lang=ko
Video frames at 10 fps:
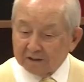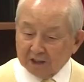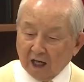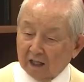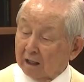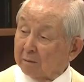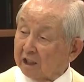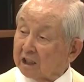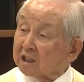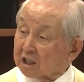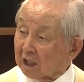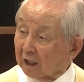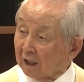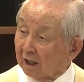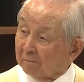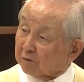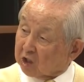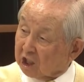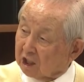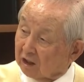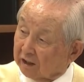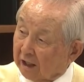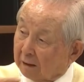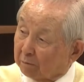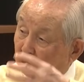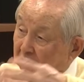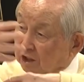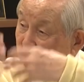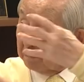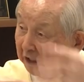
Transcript: 사람의 인체가 7년에 한 번씩